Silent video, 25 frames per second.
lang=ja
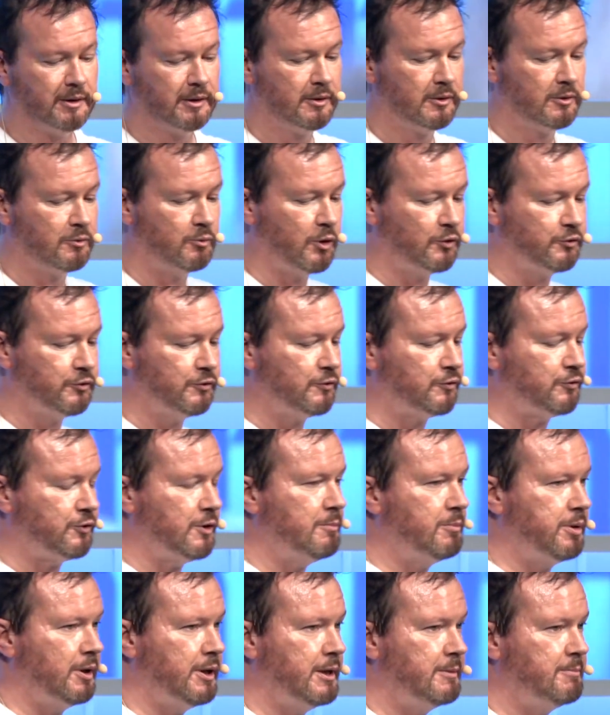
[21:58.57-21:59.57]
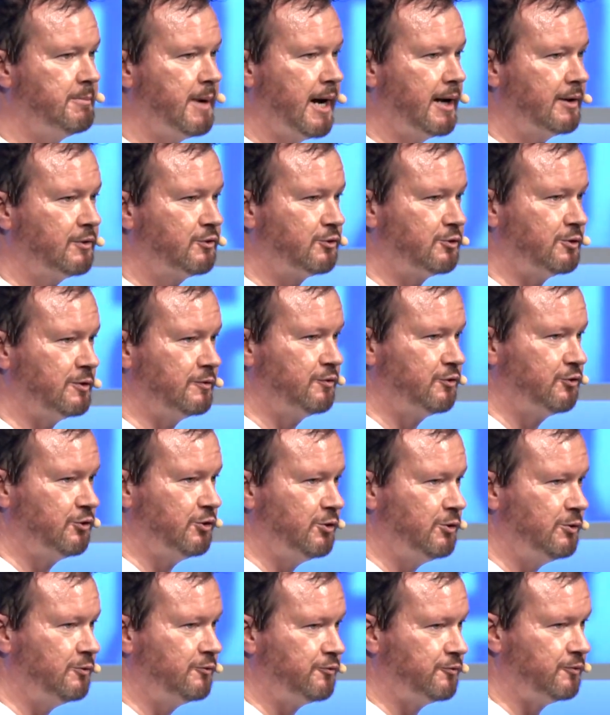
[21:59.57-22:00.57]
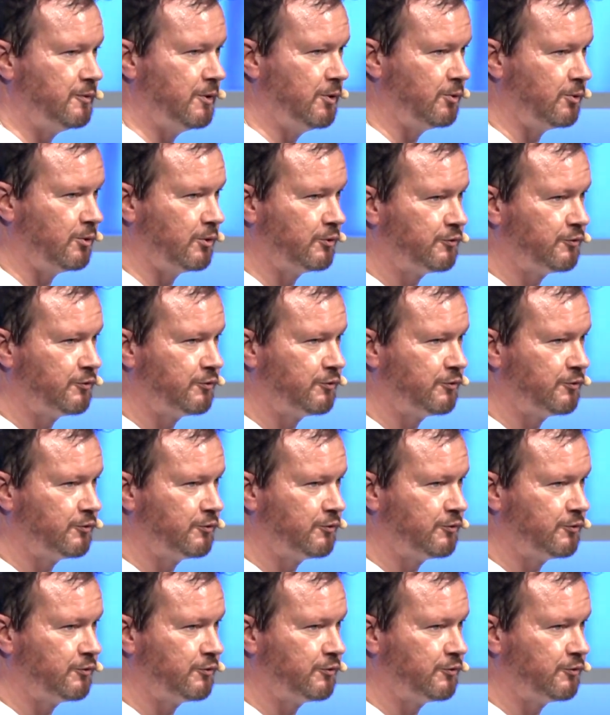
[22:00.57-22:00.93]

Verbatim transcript: その全体というのは部分よりも